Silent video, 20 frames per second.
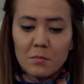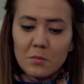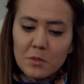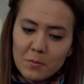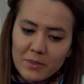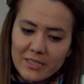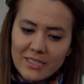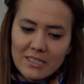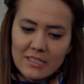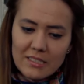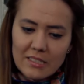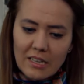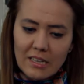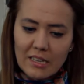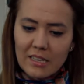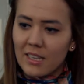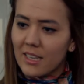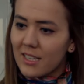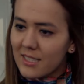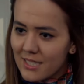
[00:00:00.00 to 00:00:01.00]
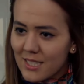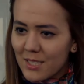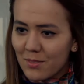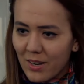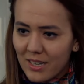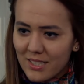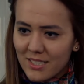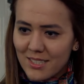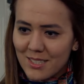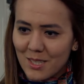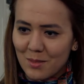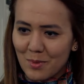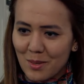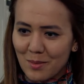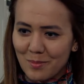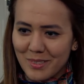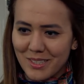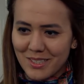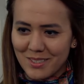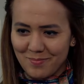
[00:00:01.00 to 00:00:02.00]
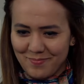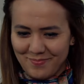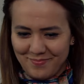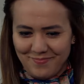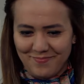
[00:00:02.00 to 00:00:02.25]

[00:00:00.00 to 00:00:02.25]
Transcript: Bir bakın da eksik varsa tamamlayalım.